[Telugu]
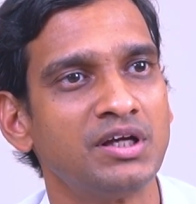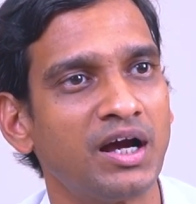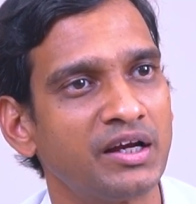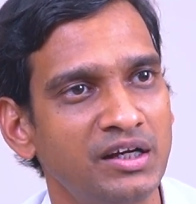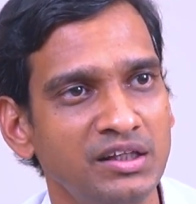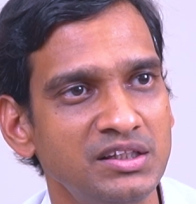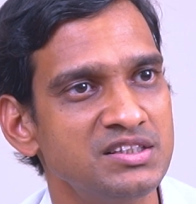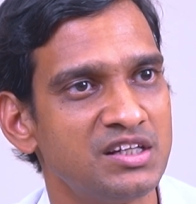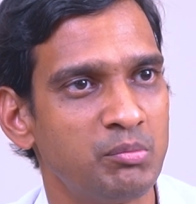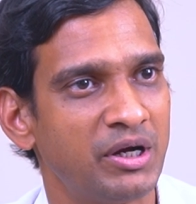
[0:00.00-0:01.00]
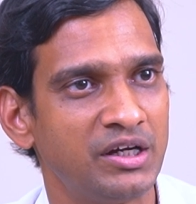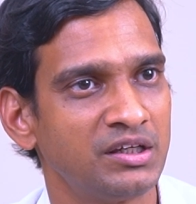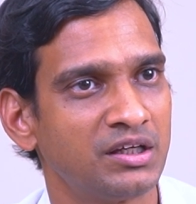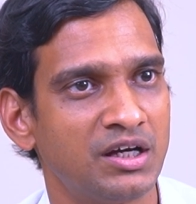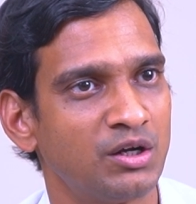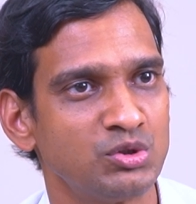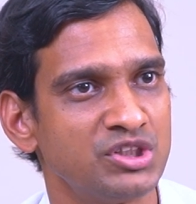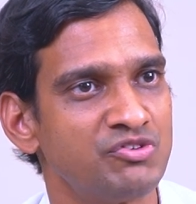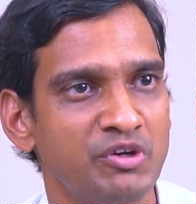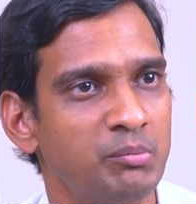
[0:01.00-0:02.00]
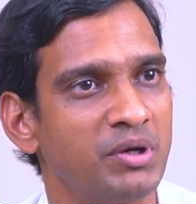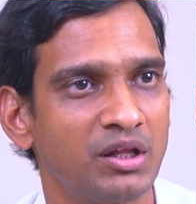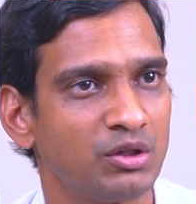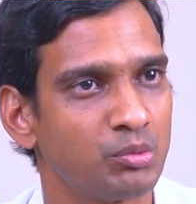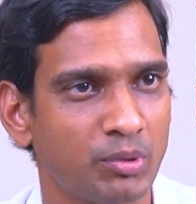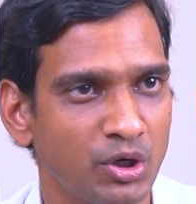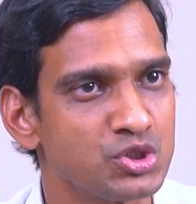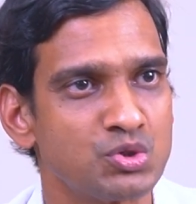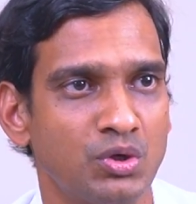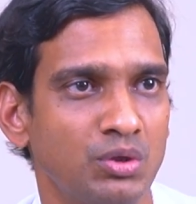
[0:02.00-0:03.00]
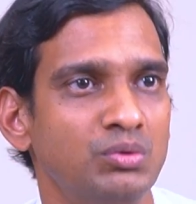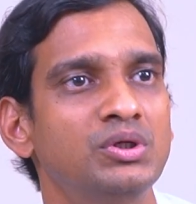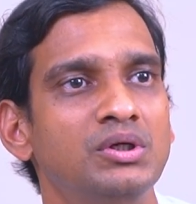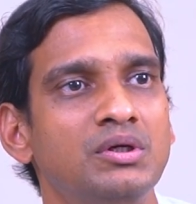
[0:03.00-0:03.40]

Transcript: ఇంకా ఆ కిడ్నీ తీసిన బయటకి ఇంకా దానిలో జీవనం ప్రయోజనం ఉండదు